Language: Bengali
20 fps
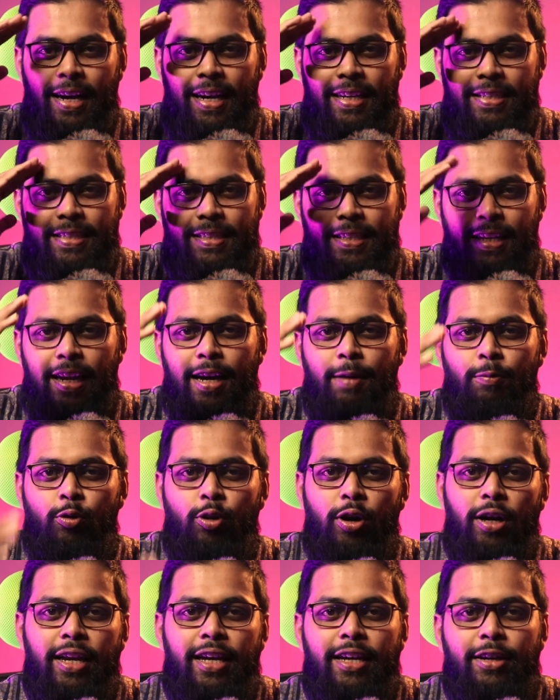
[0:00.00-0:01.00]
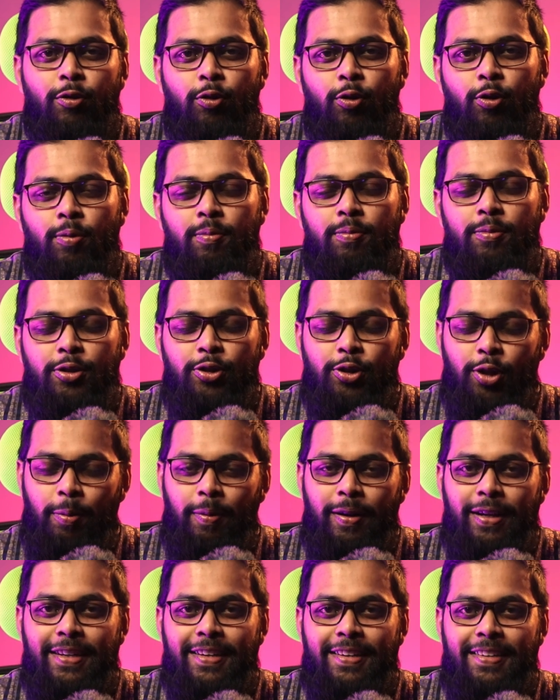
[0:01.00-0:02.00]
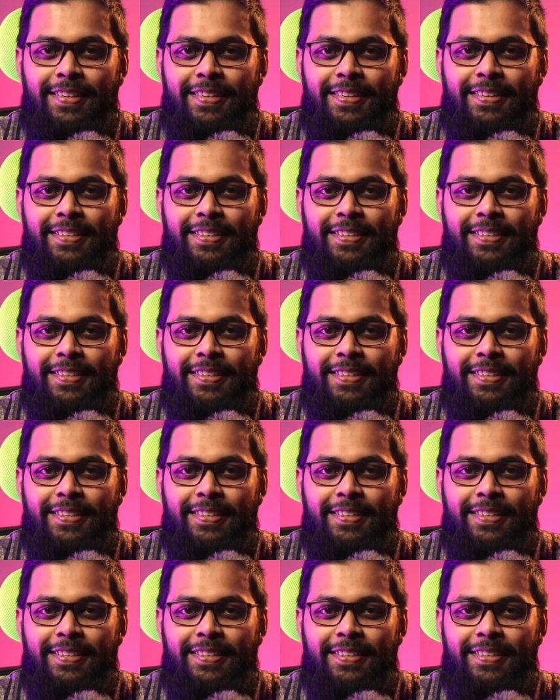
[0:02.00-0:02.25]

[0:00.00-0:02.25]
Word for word: আসসালামু আলাইকুম সবাইকে